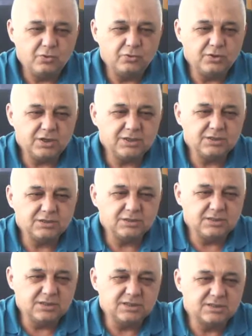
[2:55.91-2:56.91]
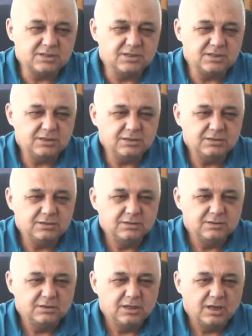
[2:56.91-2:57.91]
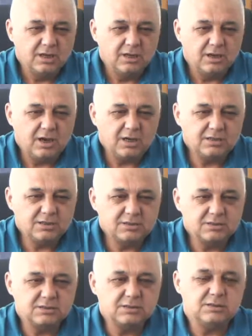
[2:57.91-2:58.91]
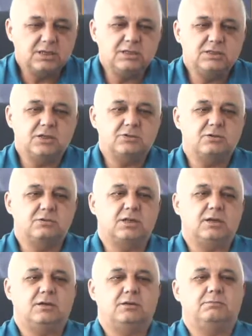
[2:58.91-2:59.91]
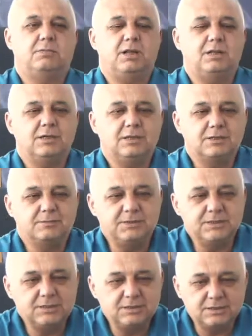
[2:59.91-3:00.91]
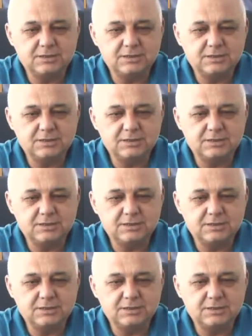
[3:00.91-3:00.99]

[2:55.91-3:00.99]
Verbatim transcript: onların hırsı artık yeni sezonda Ballı Ligi'nde biz